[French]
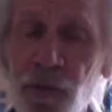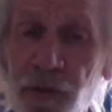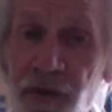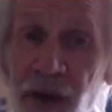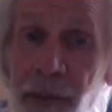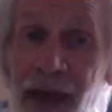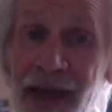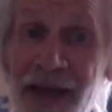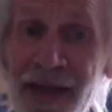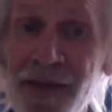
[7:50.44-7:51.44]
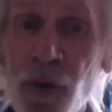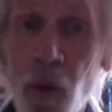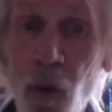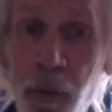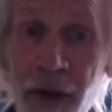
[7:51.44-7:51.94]
du verbe
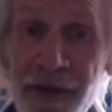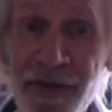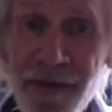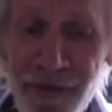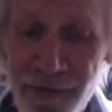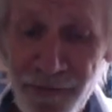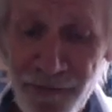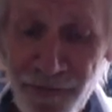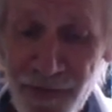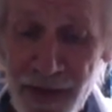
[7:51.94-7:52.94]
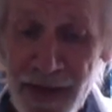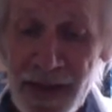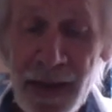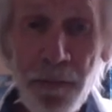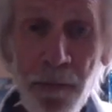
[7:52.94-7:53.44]
être au présent.
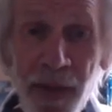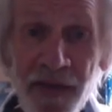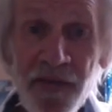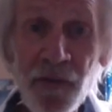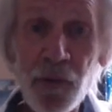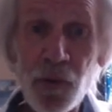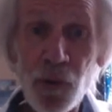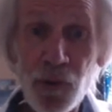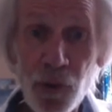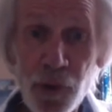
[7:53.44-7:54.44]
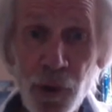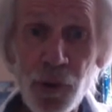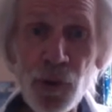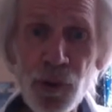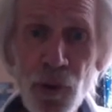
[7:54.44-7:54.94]
Et personne d'autre que
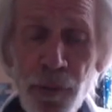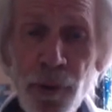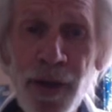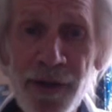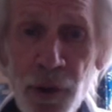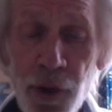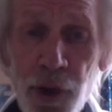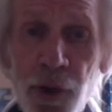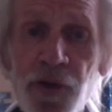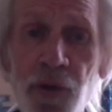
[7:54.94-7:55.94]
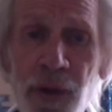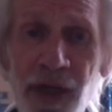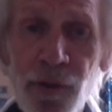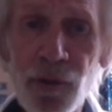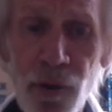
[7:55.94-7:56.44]
nous ne peut être je suis à notre